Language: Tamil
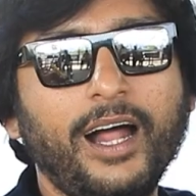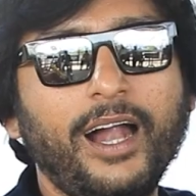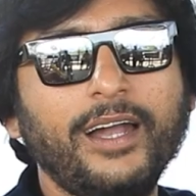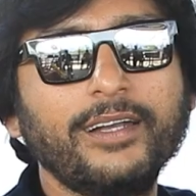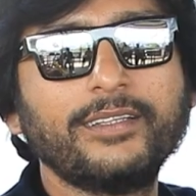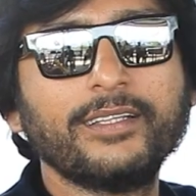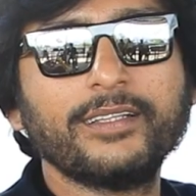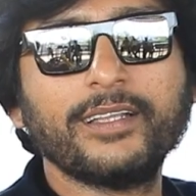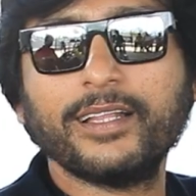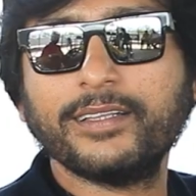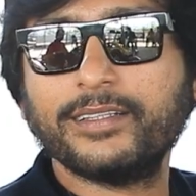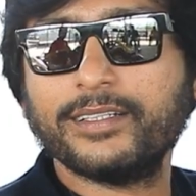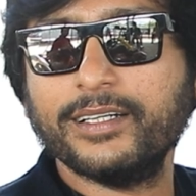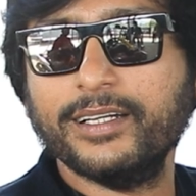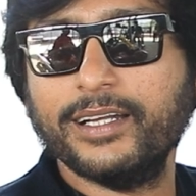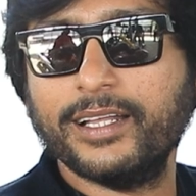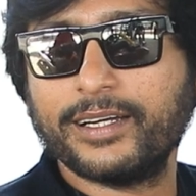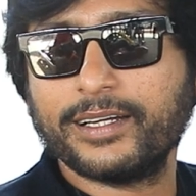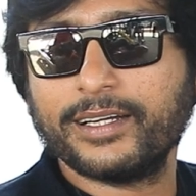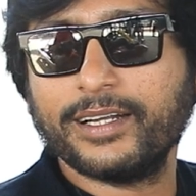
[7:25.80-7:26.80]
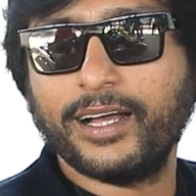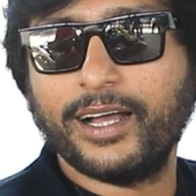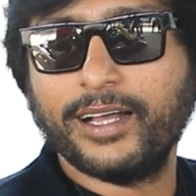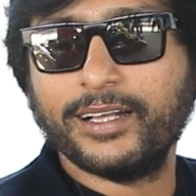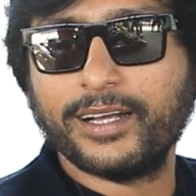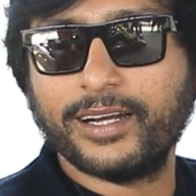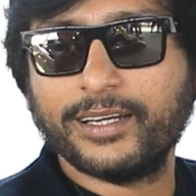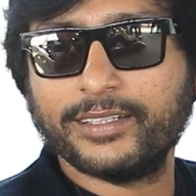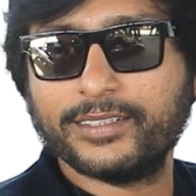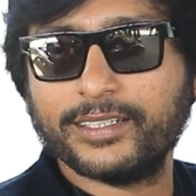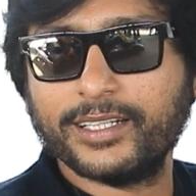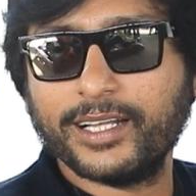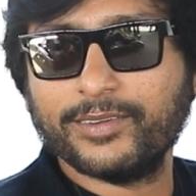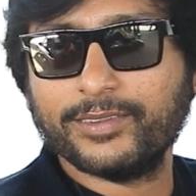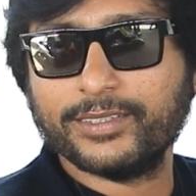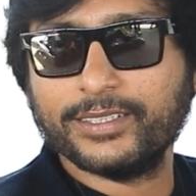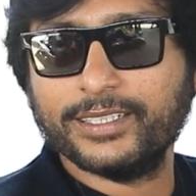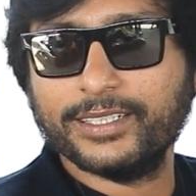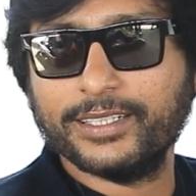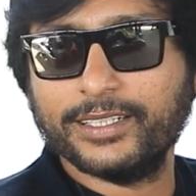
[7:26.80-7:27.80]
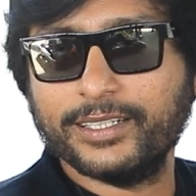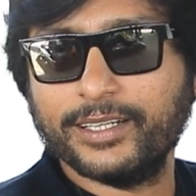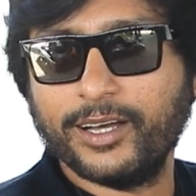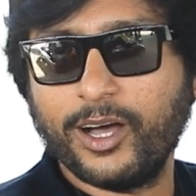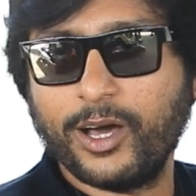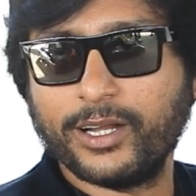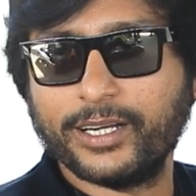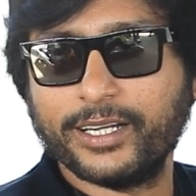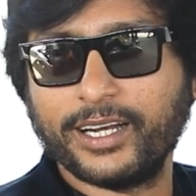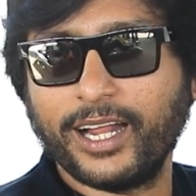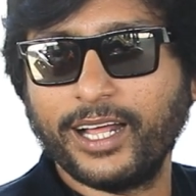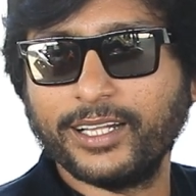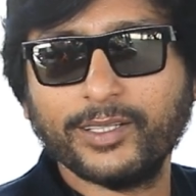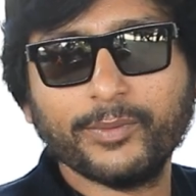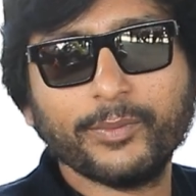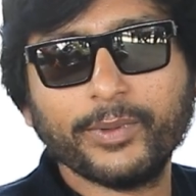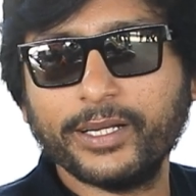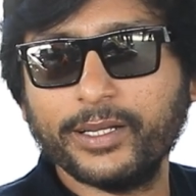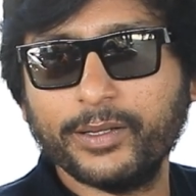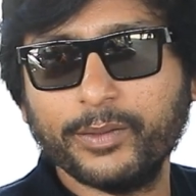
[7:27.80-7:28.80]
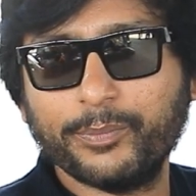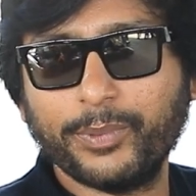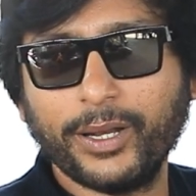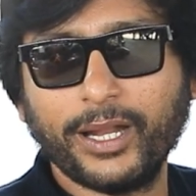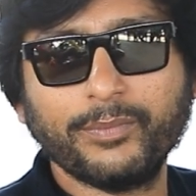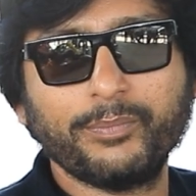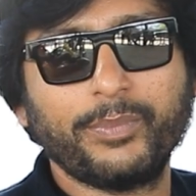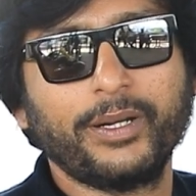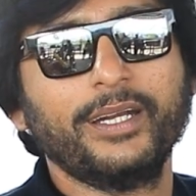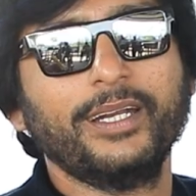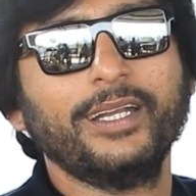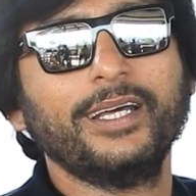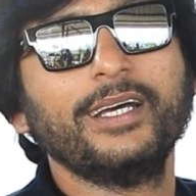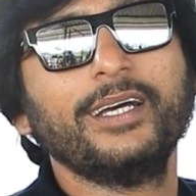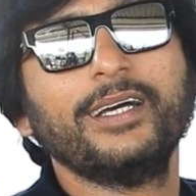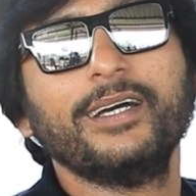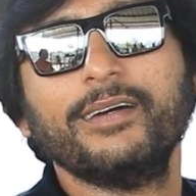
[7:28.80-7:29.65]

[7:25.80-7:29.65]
அடுத்ததா த்ரில்லர் அதுக்கு அடுத்ததா வந்து ஹாரர் அந்த மாதிரி பிளான் பண்ணல